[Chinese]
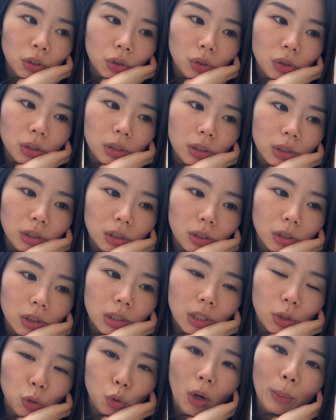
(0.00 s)
就是
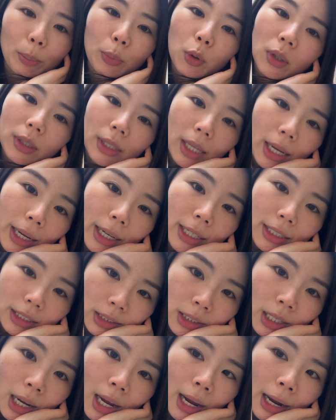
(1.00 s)
症状不会太
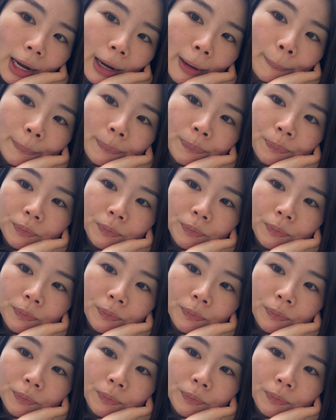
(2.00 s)
差。